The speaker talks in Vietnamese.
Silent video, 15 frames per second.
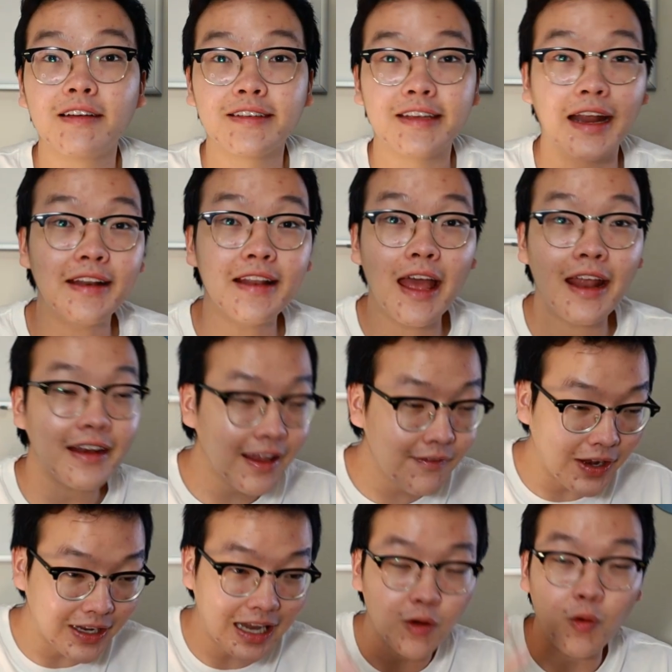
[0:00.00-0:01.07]
dẫn đến cái
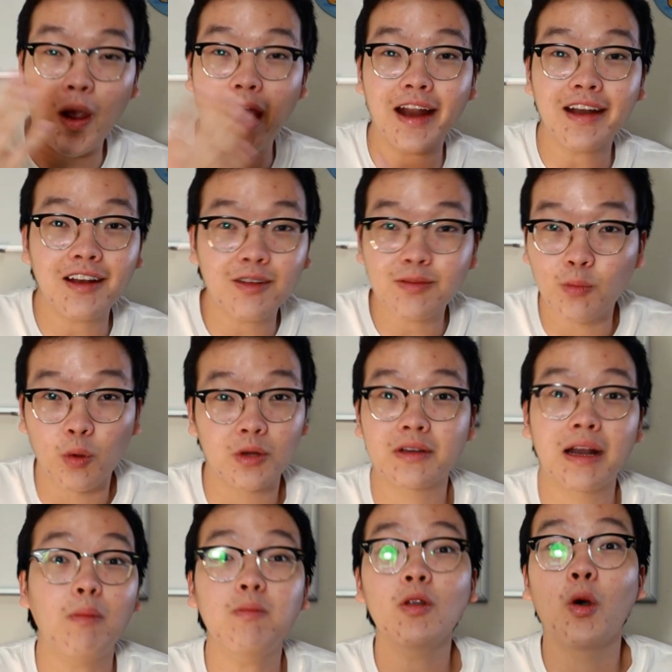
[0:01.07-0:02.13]
việc thanh khoản nó một
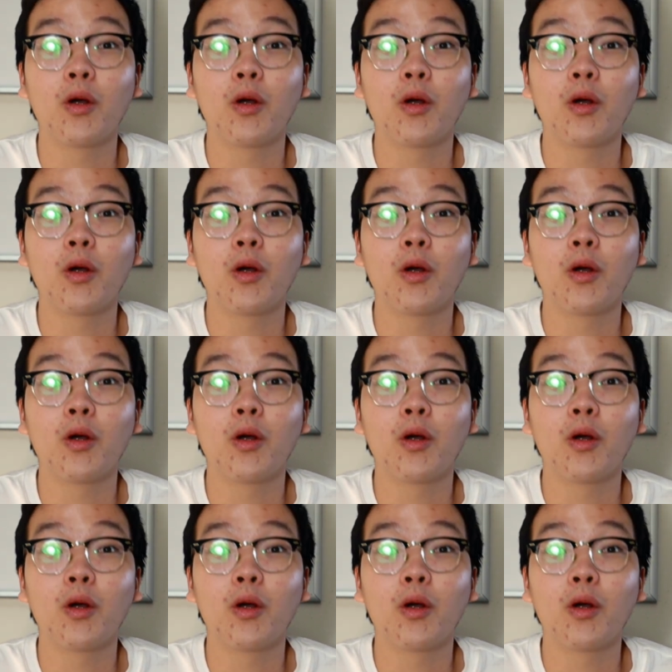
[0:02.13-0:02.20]
đống